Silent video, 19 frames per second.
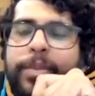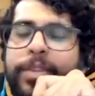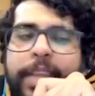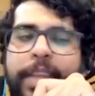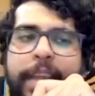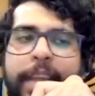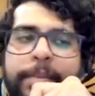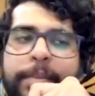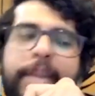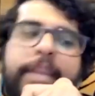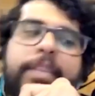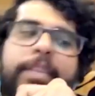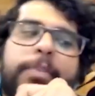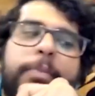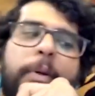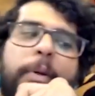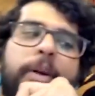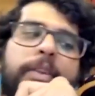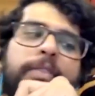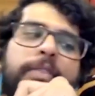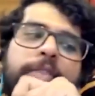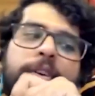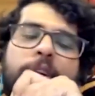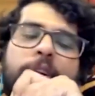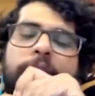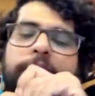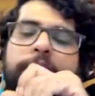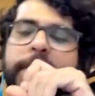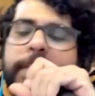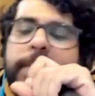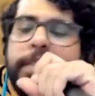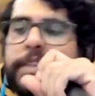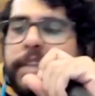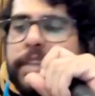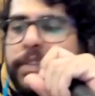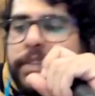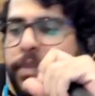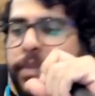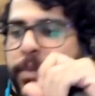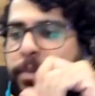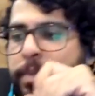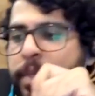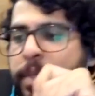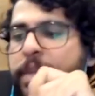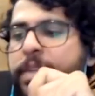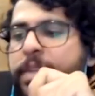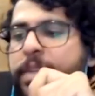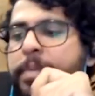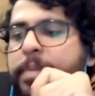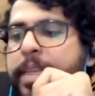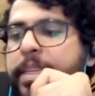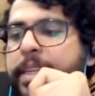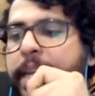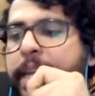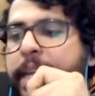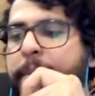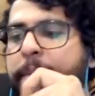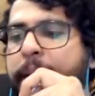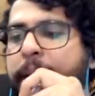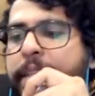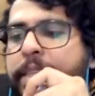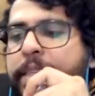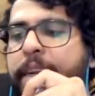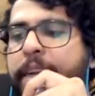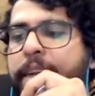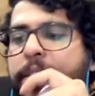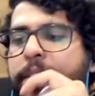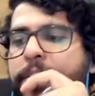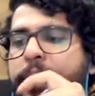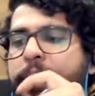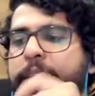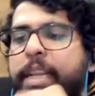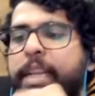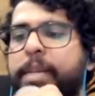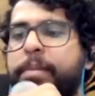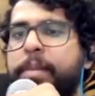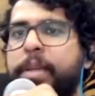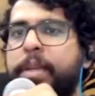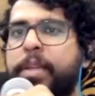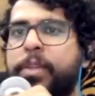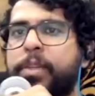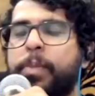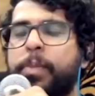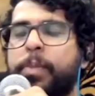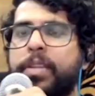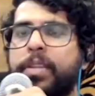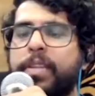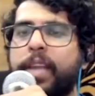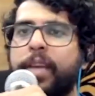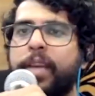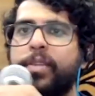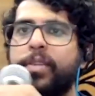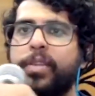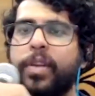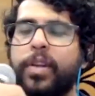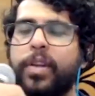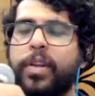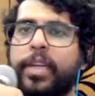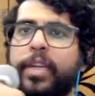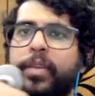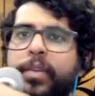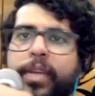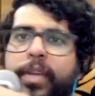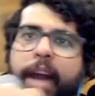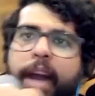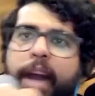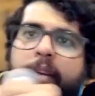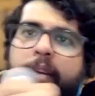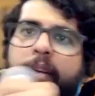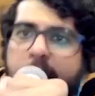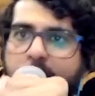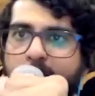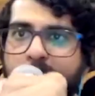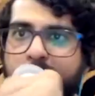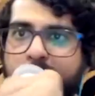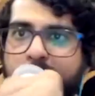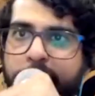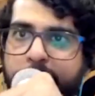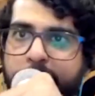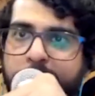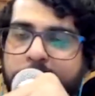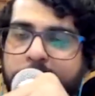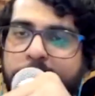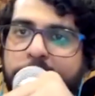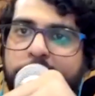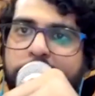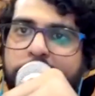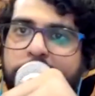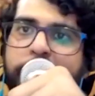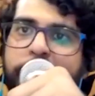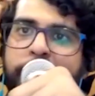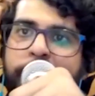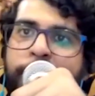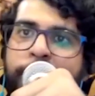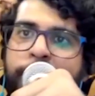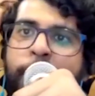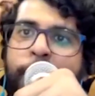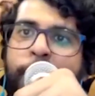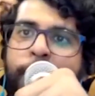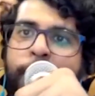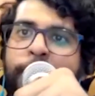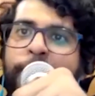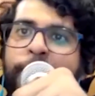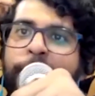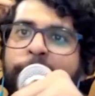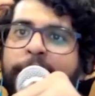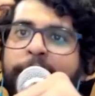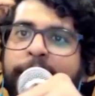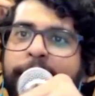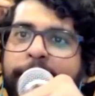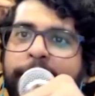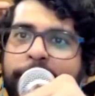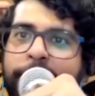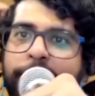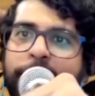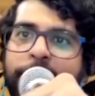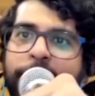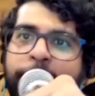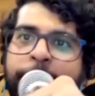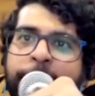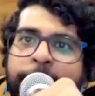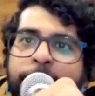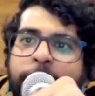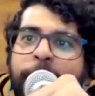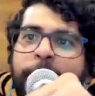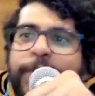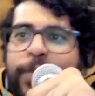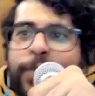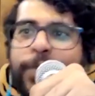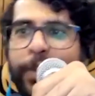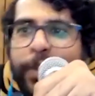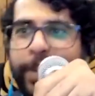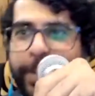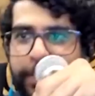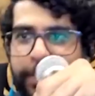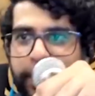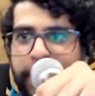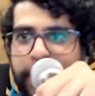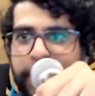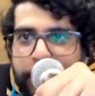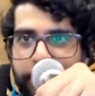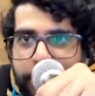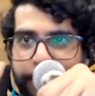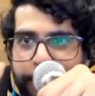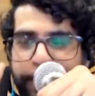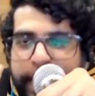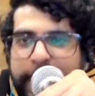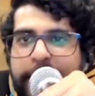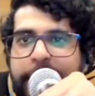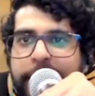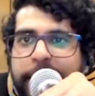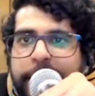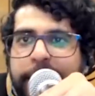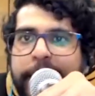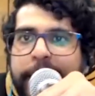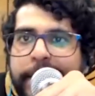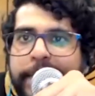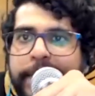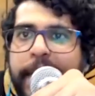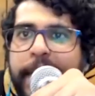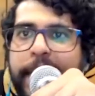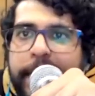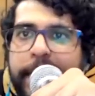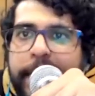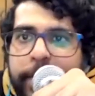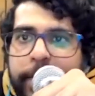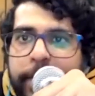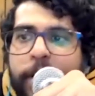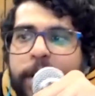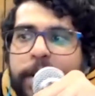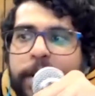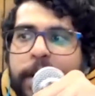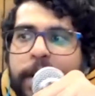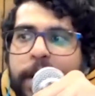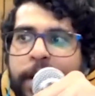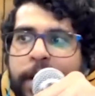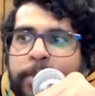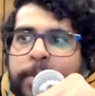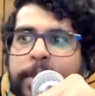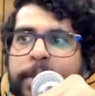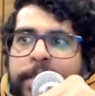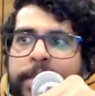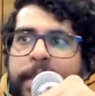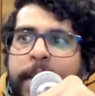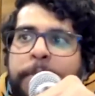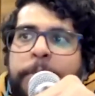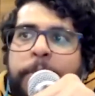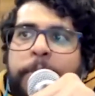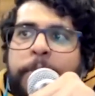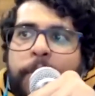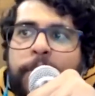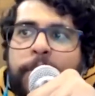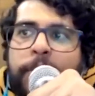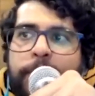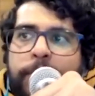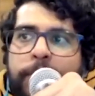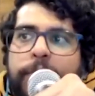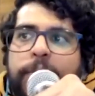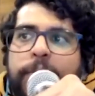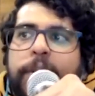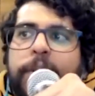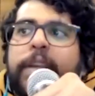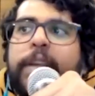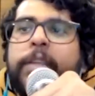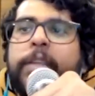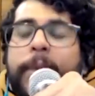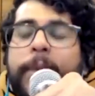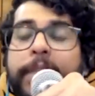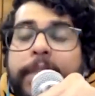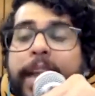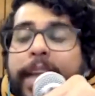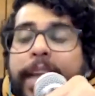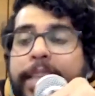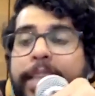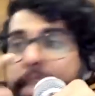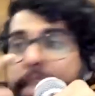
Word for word: 10 minute spots were always stressful because by the time I started doing 10 minute spots, I was already doing an hour outside. So exactly, it was, it was so difficult to pick exactly what how much time you want to do. Especially, I think